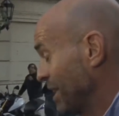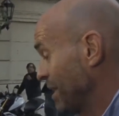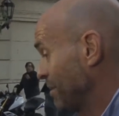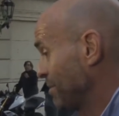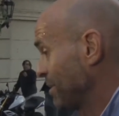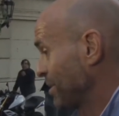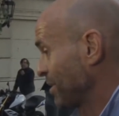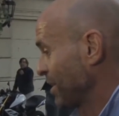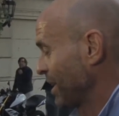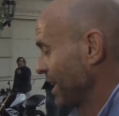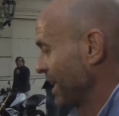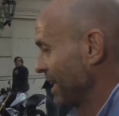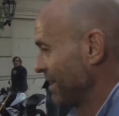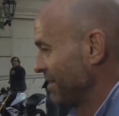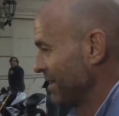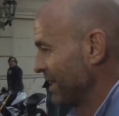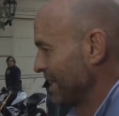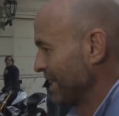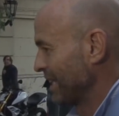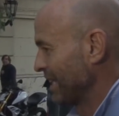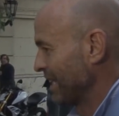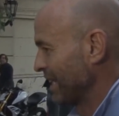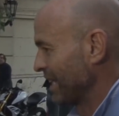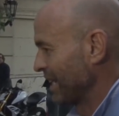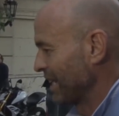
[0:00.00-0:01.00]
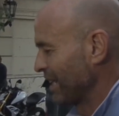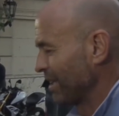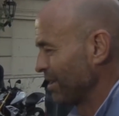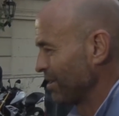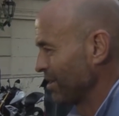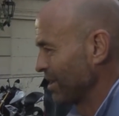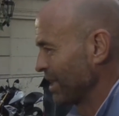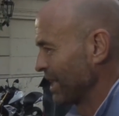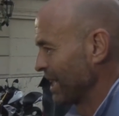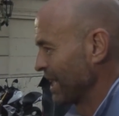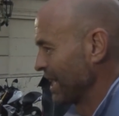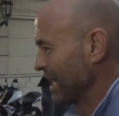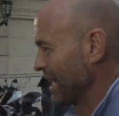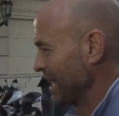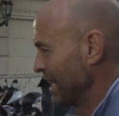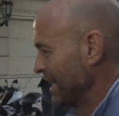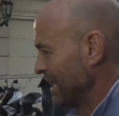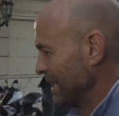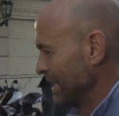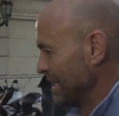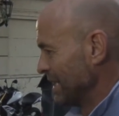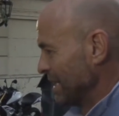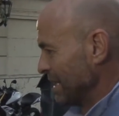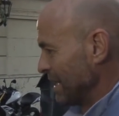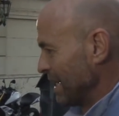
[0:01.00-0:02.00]
pero claramente creo que
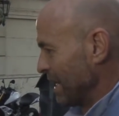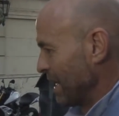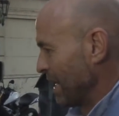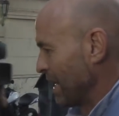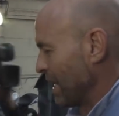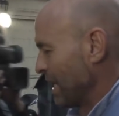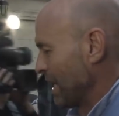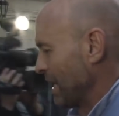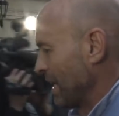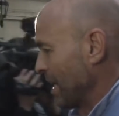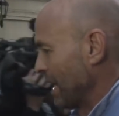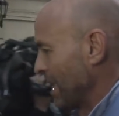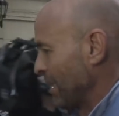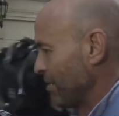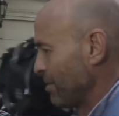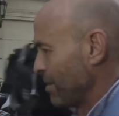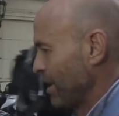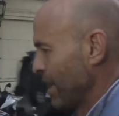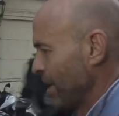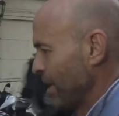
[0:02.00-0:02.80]
a, una